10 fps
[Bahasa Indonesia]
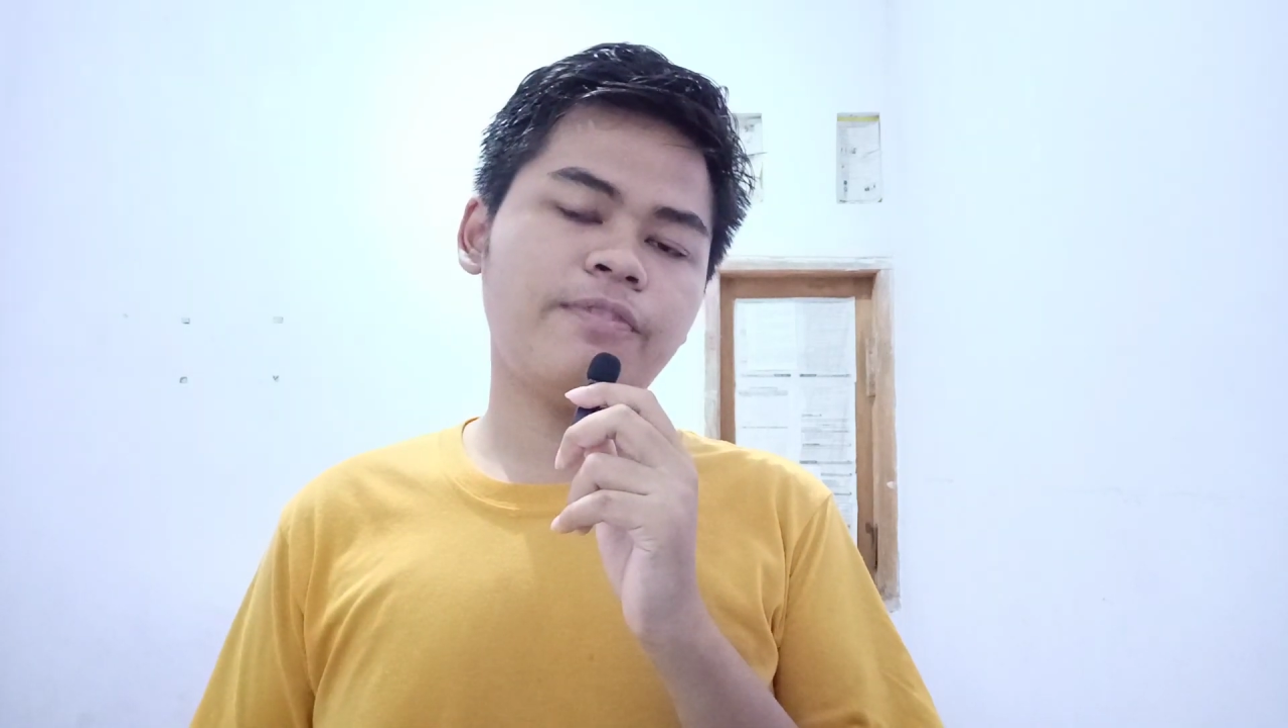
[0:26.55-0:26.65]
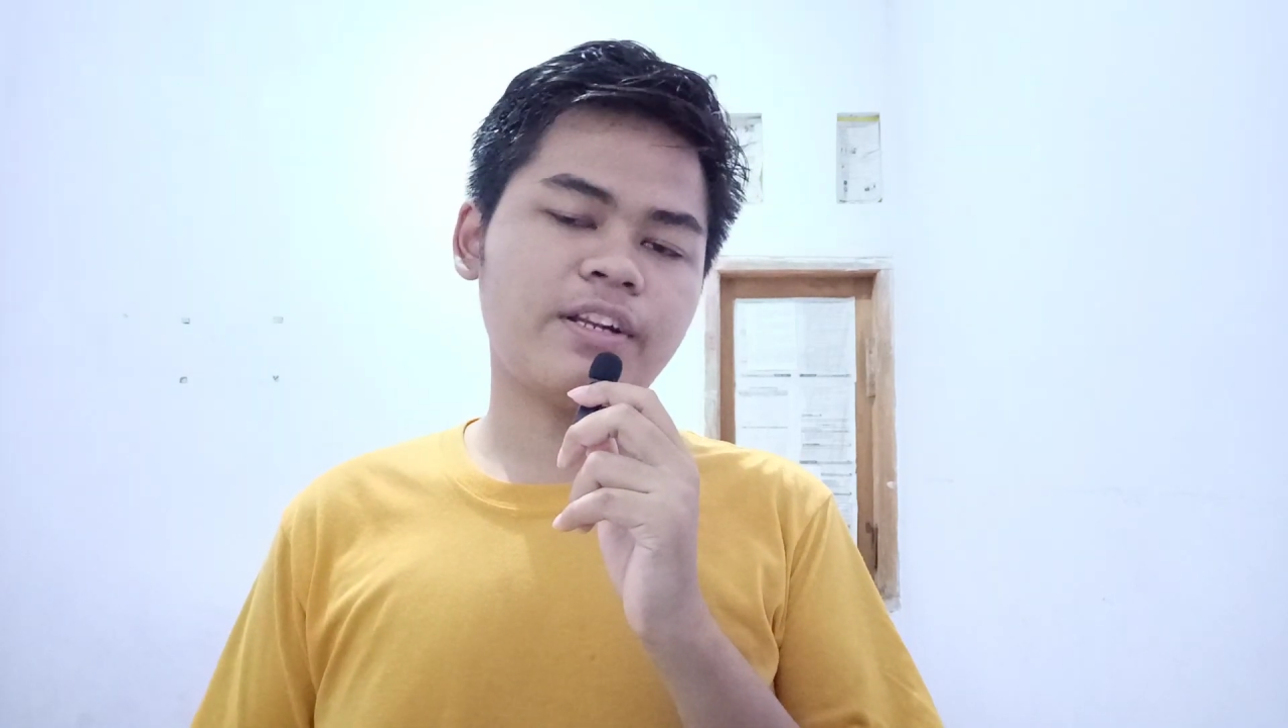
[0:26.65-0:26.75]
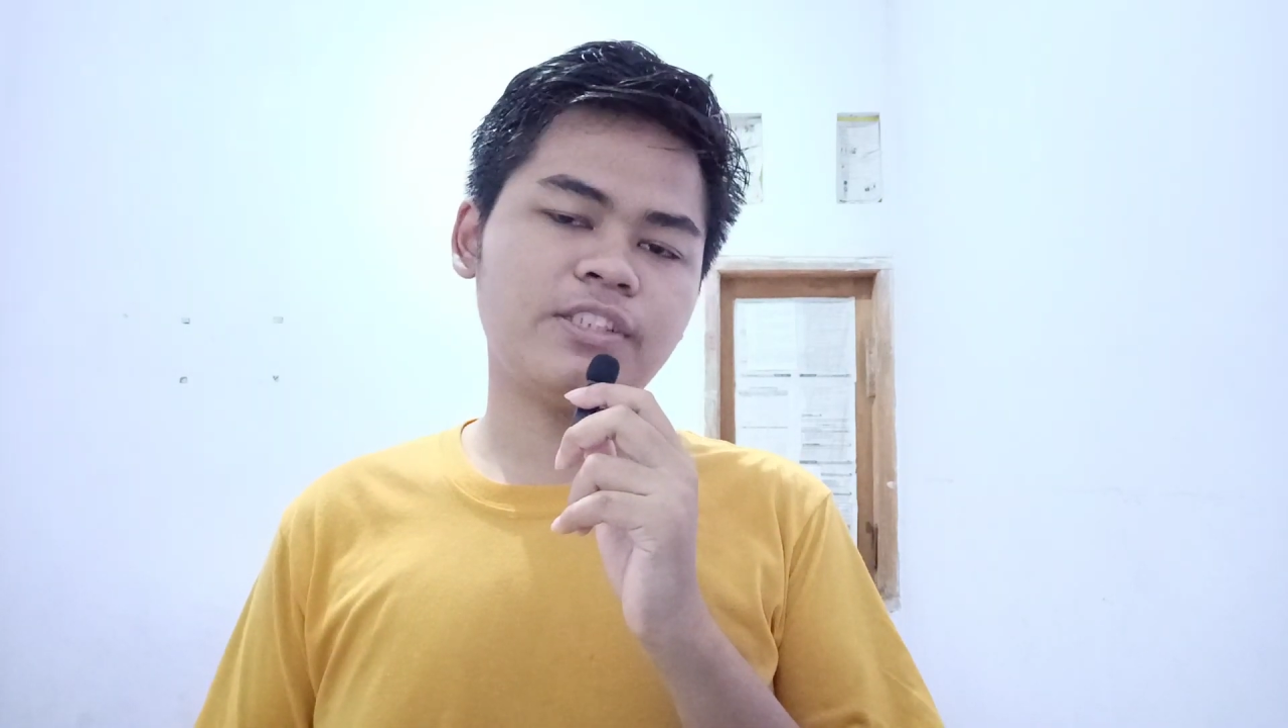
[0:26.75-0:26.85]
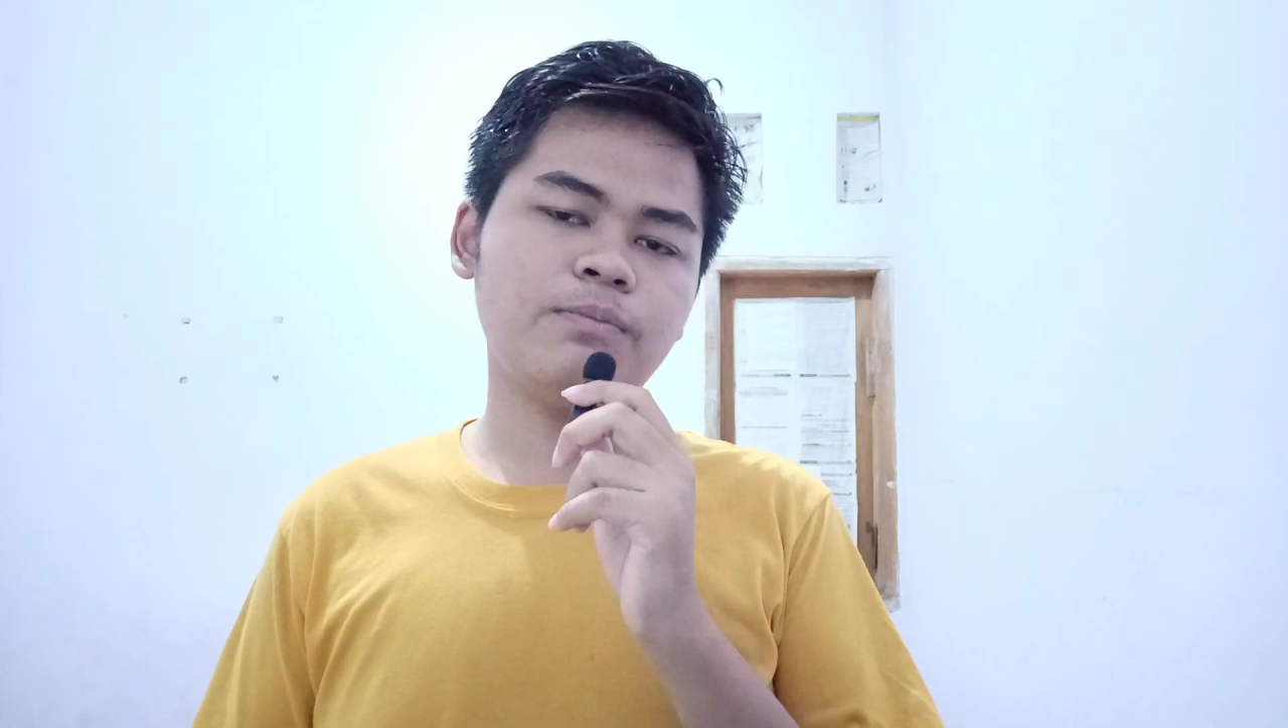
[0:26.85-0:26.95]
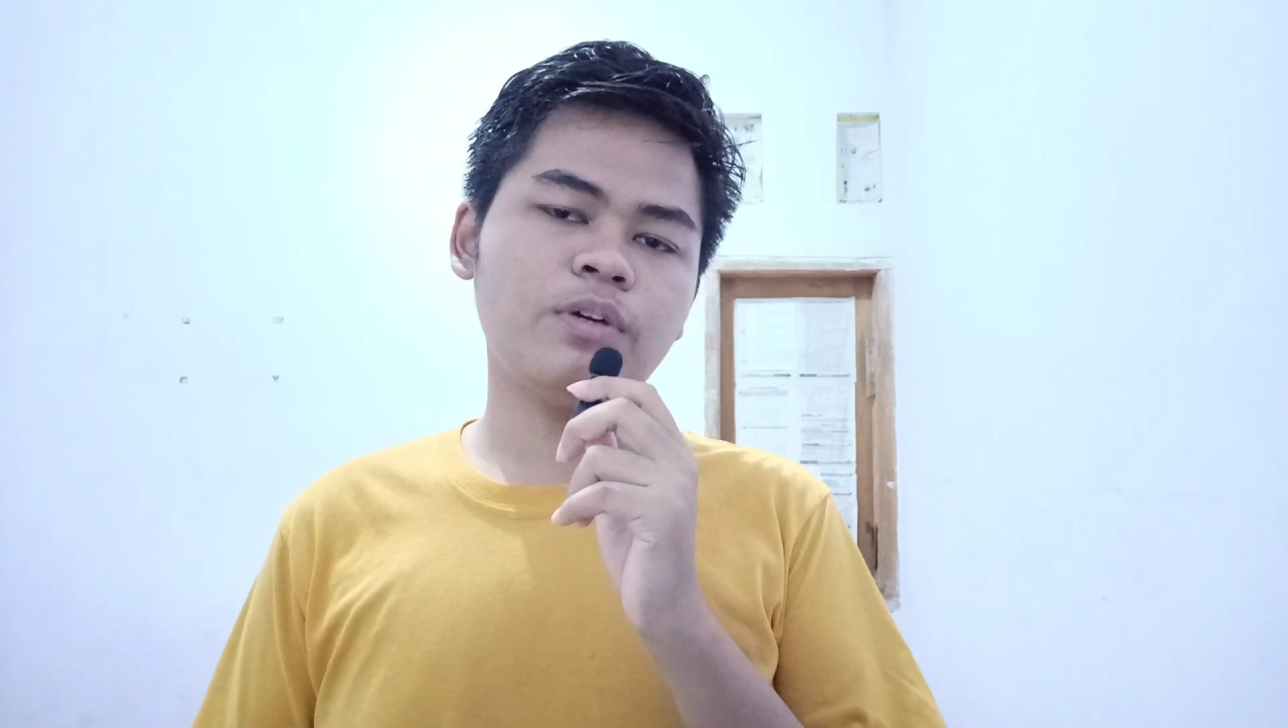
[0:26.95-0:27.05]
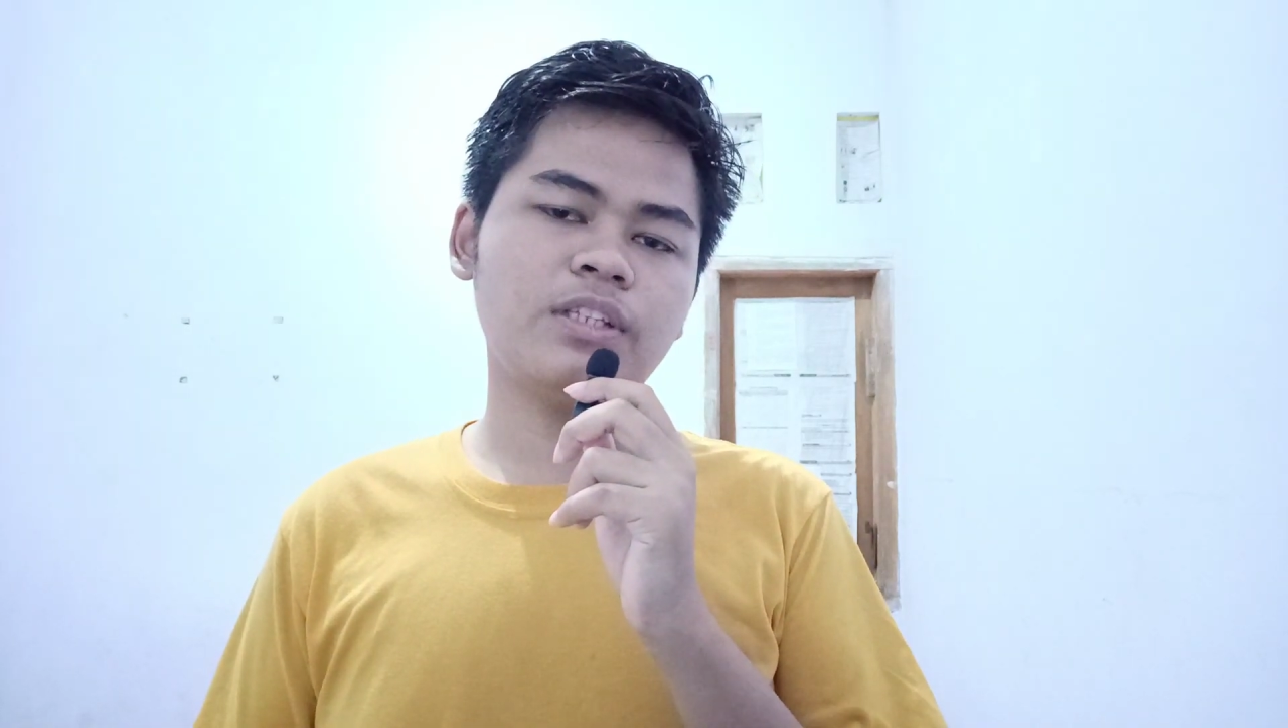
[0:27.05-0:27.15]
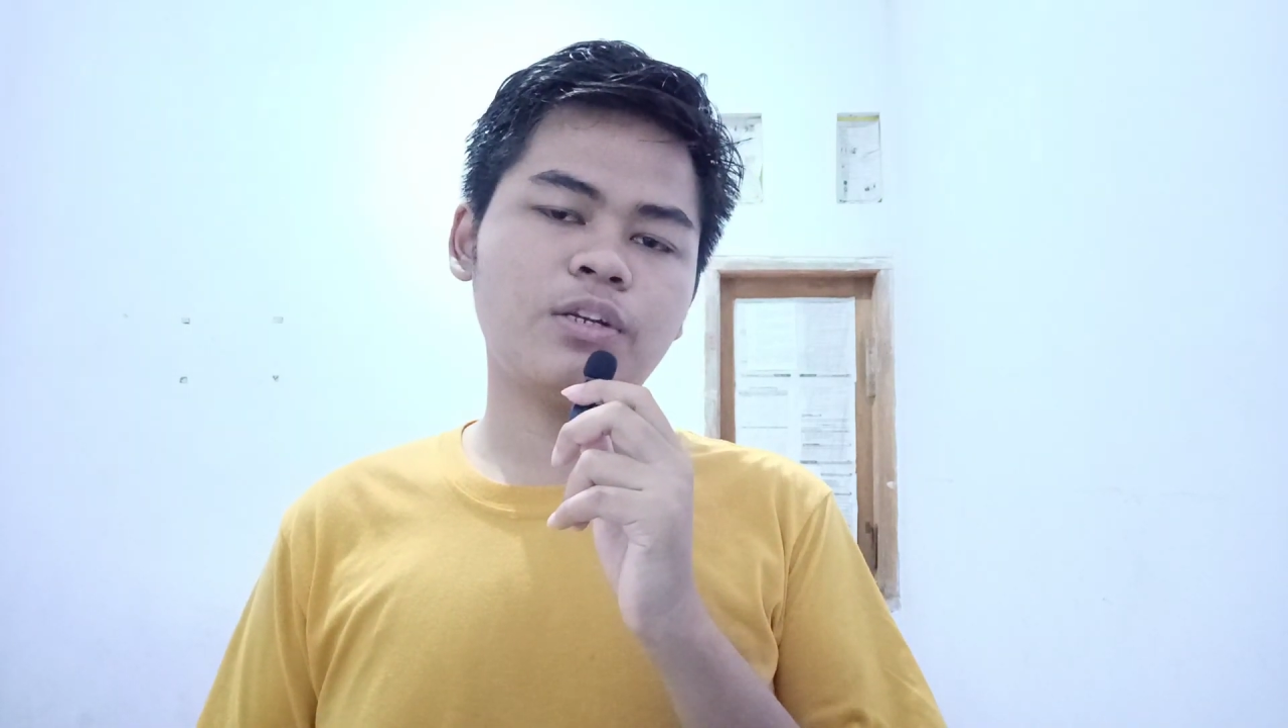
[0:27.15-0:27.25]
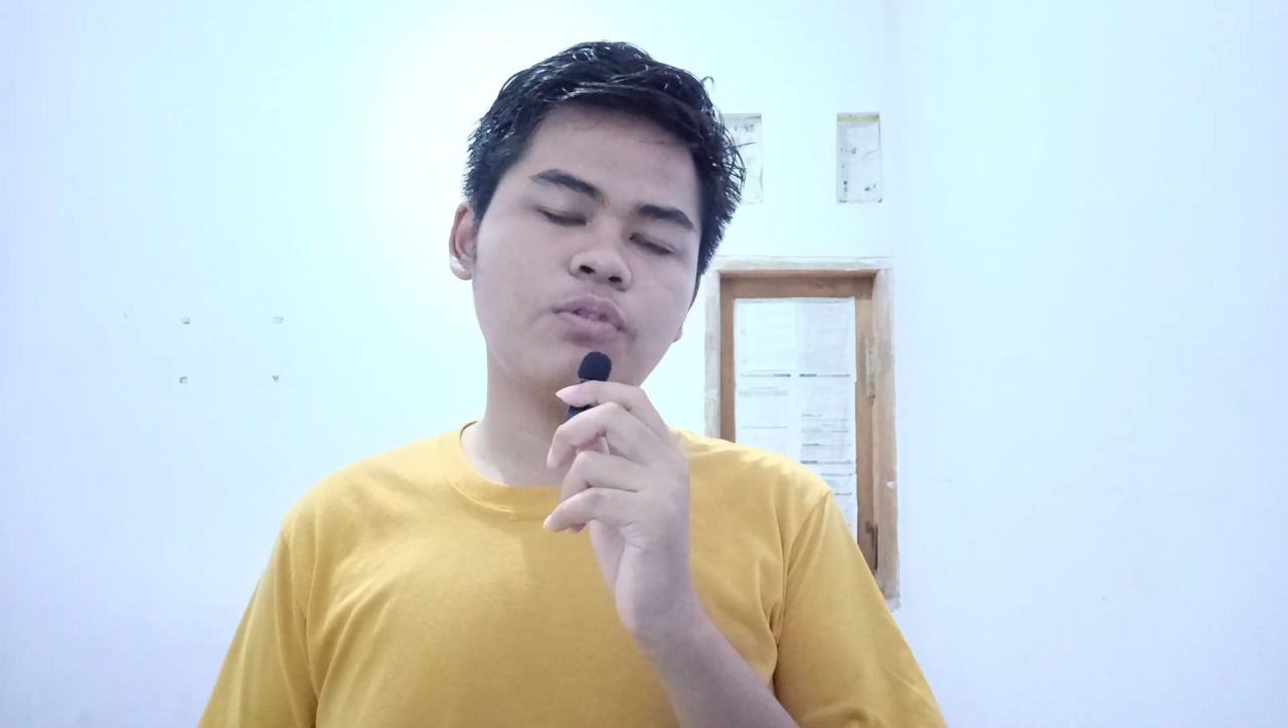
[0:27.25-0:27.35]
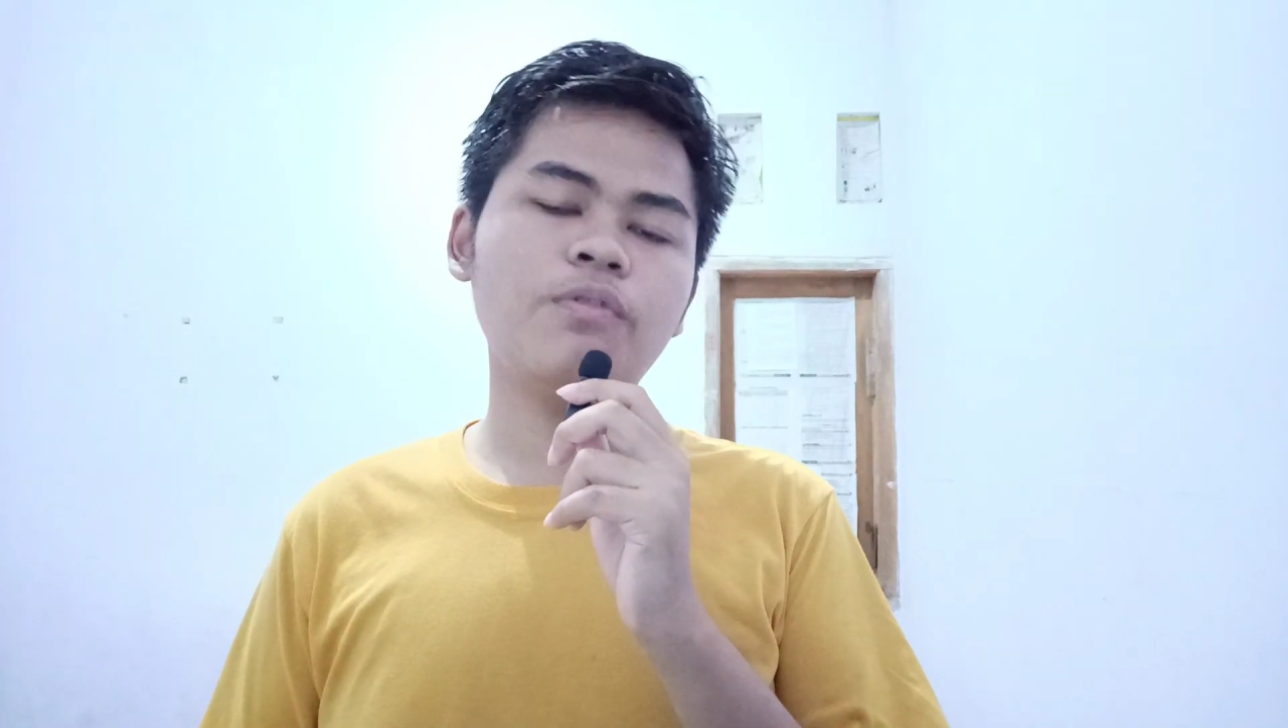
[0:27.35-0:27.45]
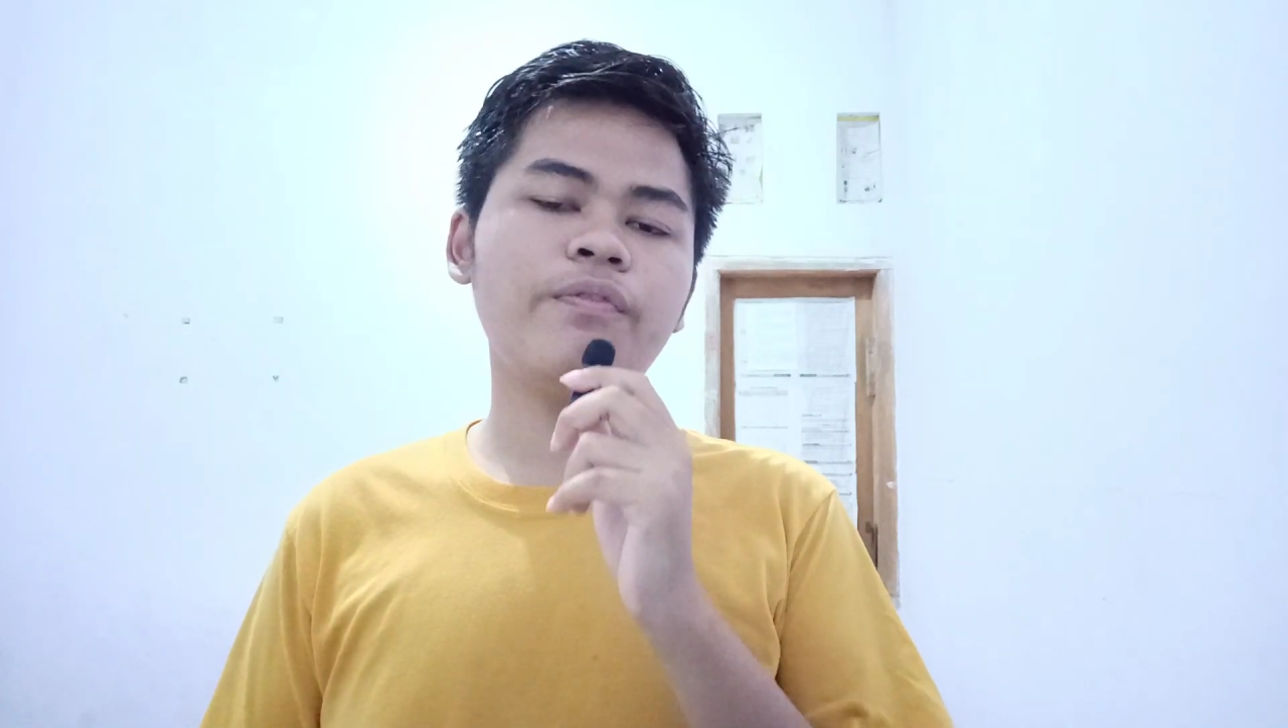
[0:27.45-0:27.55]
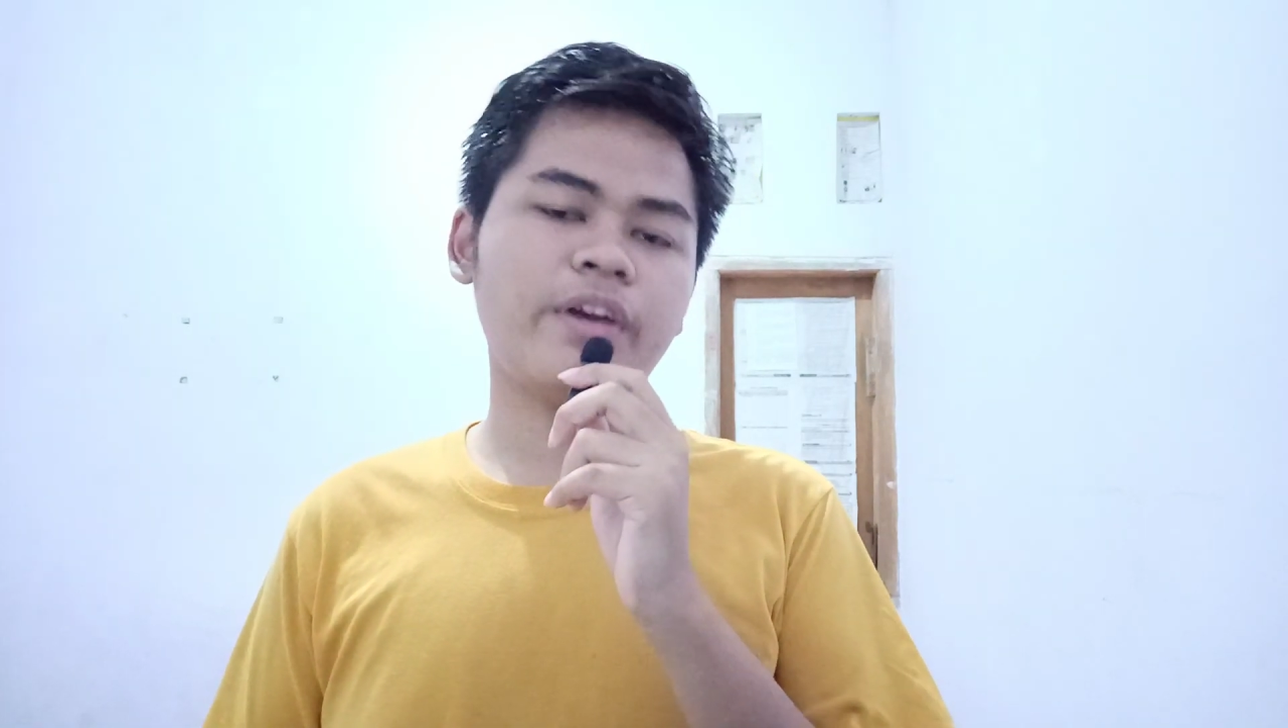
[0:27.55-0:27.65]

versi buatanku,